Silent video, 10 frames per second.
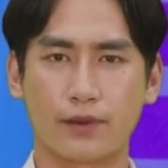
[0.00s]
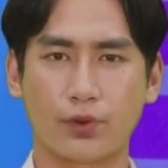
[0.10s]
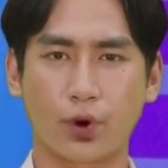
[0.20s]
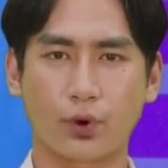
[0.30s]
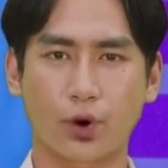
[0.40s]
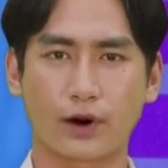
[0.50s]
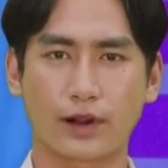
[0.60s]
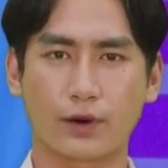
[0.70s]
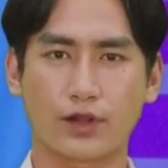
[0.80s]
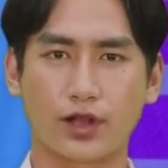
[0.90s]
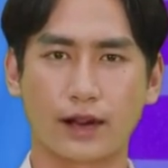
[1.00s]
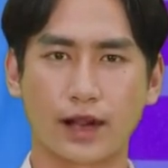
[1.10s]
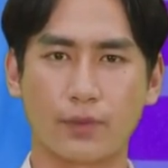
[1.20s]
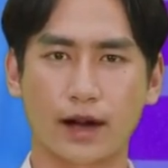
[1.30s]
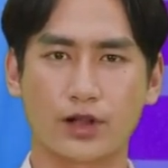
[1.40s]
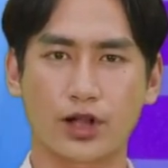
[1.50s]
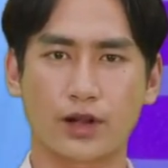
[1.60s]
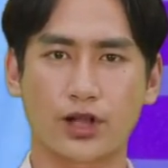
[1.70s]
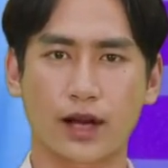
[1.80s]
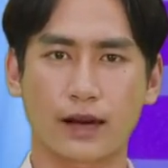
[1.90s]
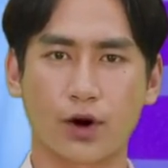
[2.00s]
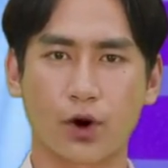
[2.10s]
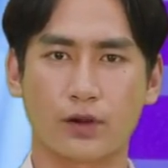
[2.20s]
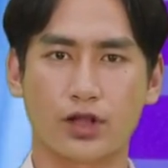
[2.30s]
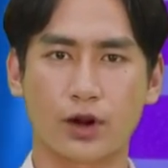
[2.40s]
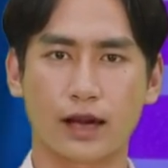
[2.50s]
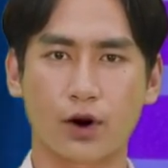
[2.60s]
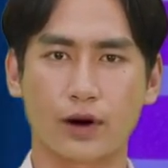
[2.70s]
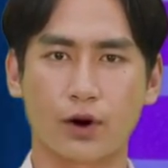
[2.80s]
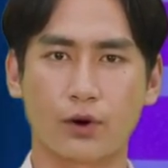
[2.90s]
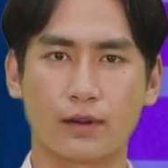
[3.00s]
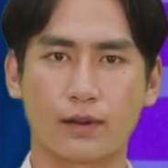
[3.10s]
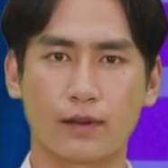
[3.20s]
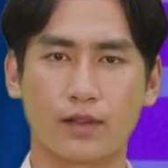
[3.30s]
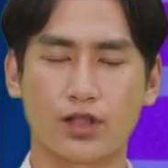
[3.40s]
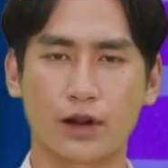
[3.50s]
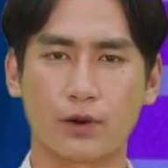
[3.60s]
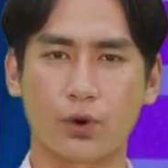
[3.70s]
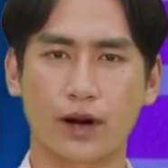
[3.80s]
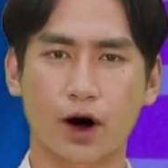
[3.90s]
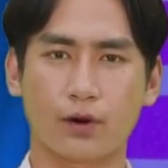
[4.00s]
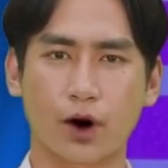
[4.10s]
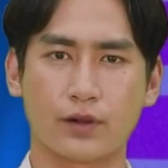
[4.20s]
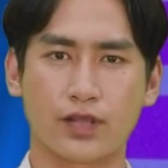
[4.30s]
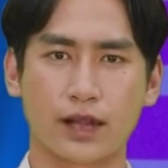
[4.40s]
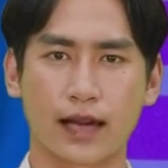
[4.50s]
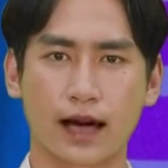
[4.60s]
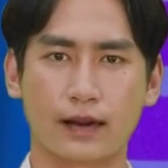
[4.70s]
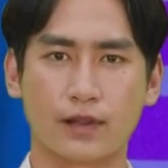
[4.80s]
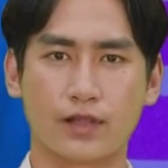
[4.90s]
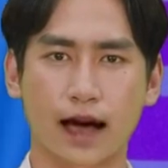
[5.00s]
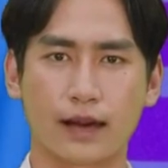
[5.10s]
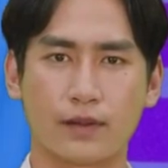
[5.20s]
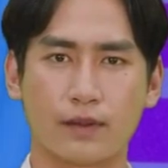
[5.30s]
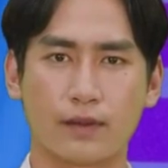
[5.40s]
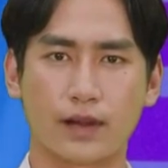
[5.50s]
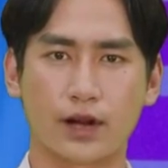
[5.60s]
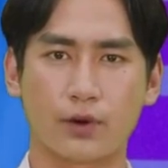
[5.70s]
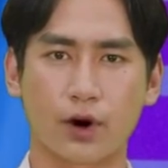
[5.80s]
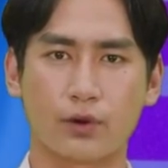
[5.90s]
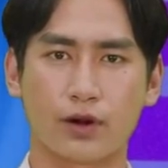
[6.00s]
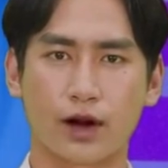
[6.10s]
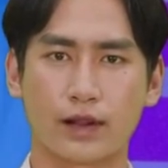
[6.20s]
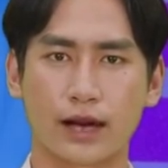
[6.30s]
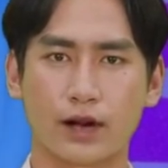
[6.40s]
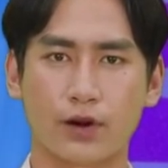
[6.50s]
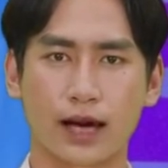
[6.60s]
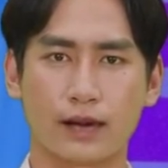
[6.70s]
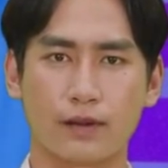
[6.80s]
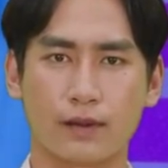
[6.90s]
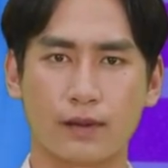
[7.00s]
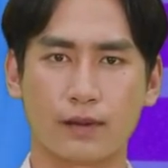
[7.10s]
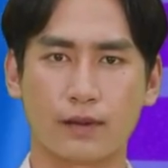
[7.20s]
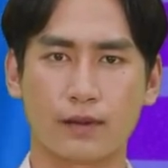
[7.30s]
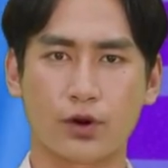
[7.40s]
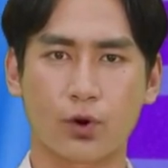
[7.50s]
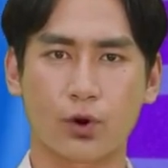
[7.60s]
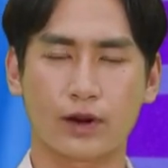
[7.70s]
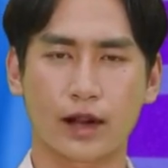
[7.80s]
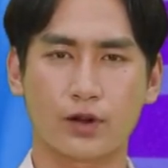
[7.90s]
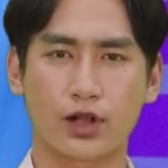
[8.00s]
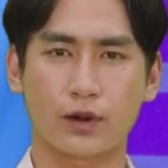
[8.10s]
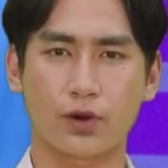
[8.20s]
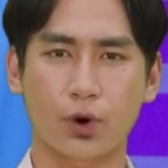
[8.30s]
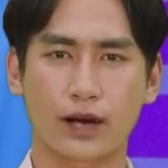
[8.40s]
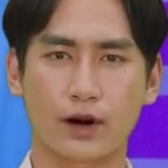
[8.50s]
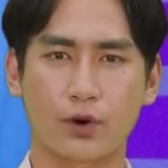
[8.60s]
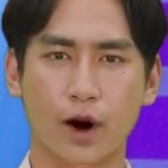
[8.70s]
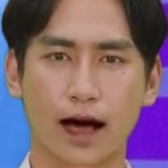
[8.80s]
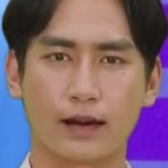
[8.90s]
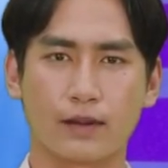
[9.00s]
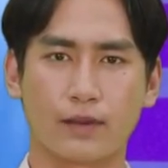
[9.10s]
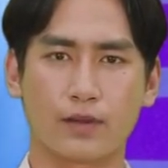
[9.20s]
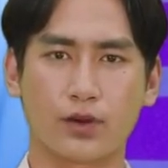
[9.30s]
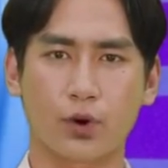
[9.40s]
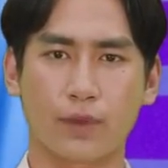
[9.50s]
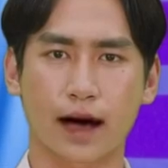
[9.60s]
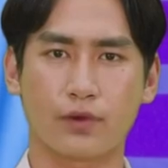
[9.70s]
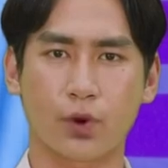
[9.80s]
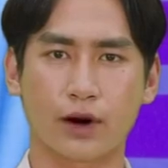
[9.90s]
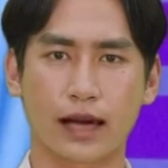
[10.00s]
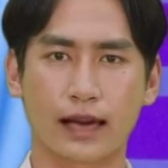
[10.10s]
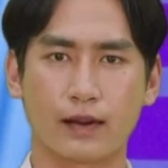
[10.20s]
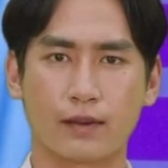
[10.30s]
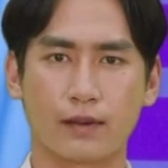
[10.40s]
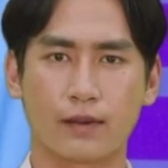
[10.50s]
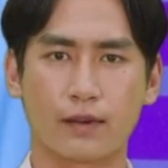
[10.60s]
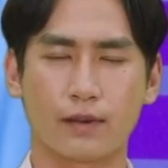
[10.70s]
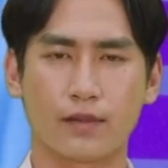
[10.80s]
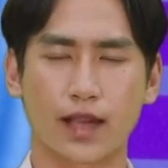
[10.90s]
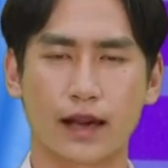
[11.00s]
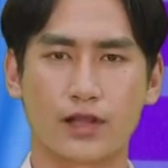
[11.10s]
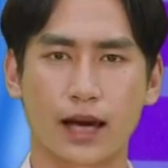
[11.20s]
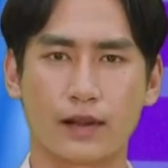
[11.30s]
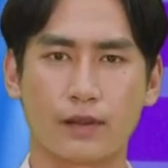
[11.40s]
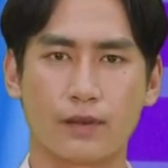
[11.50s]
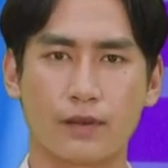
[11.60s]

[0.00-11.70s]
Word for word: 如果您觉得本时事通讯有用，请不要忘记点赞、评论和订阅。祝您生活愉快，充满活力。再见。